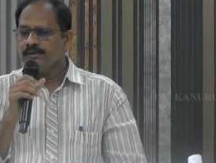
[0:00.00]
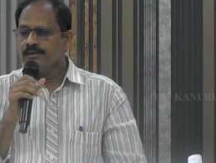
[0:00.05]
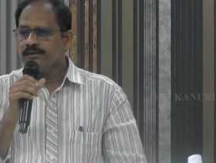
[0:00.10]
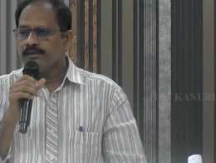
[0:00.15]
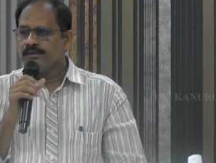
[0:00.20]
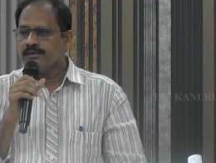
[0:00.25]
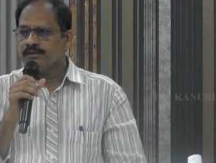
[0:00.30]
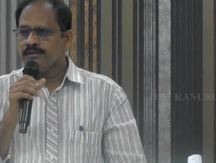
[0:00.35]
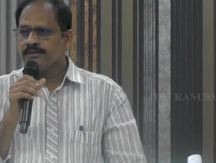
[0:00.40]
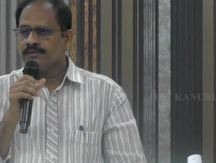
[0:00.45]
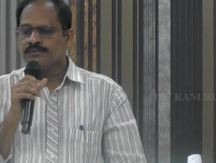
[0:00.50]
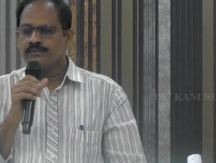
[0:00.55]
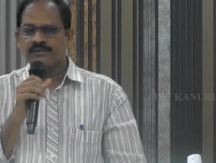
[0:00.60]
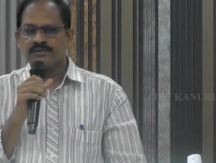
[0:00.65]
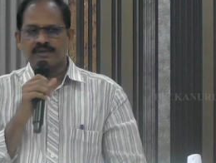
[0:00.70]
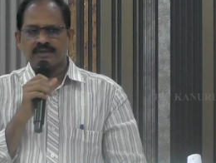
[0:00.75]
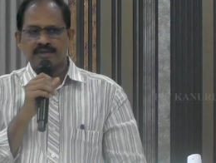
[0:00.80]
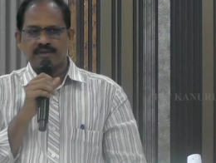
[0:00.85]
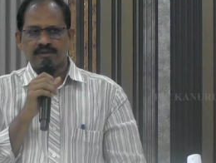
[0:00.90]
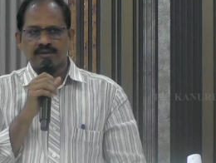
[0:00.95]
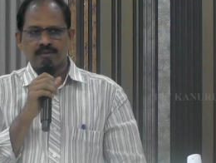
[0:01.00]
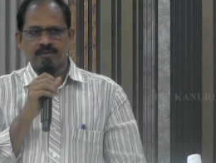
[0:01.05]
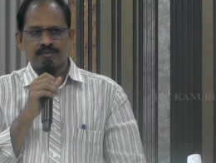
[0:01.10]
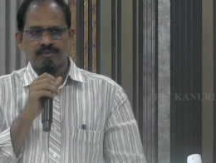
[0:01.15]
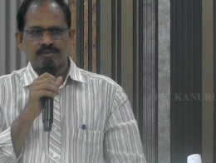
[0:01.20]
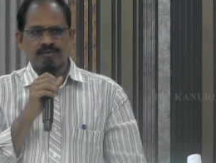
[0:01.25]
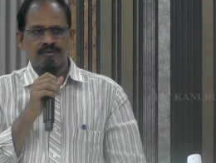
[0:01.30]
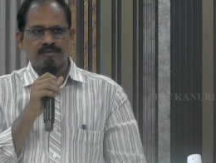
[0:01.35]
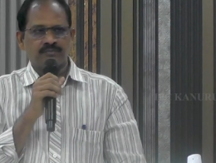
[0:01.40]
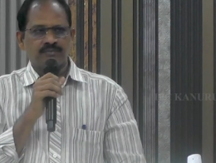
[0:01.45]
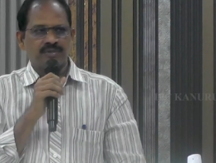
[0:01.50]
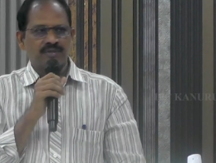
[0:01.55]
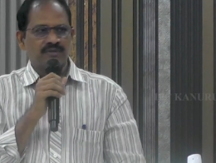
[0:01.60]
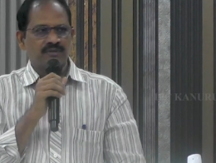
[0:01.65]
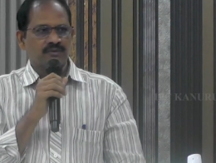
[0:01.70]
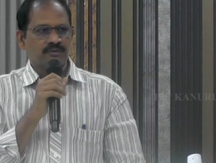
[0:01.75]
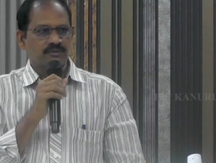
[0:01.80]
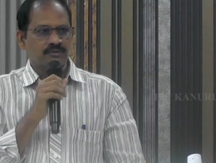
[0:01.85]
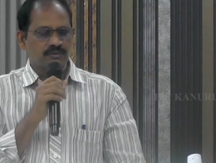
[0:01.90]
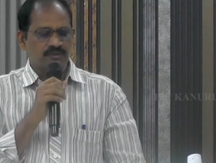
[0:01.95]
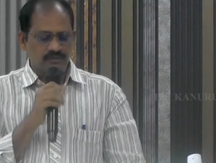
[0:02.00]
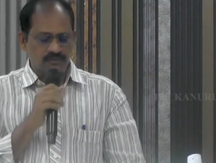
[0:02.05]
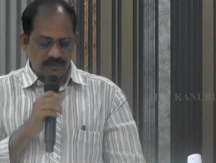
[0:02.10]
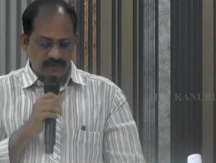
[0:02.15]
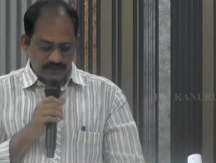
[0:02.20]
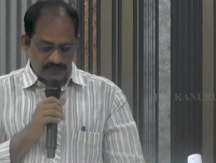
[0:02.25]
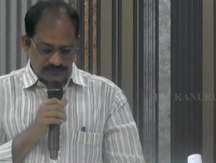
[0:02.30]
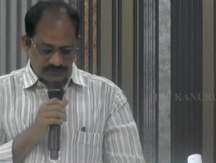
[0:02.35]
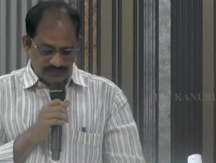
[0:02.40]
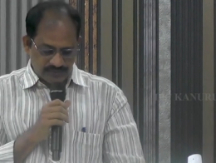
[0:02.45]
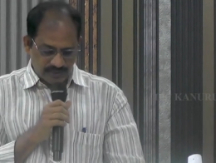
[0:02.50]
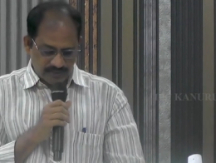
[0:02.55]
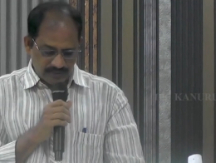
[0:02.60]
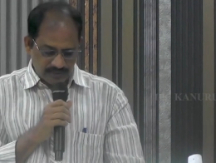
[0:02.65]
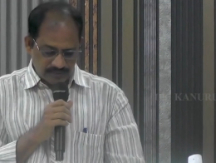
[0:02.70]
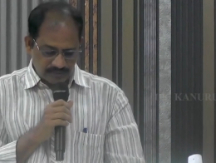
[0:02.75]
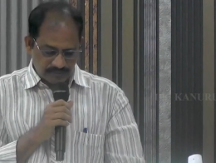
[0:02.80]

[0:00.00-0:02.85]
యోగు గ్రంథము పంతొమ్మిదవ అధ్యాయం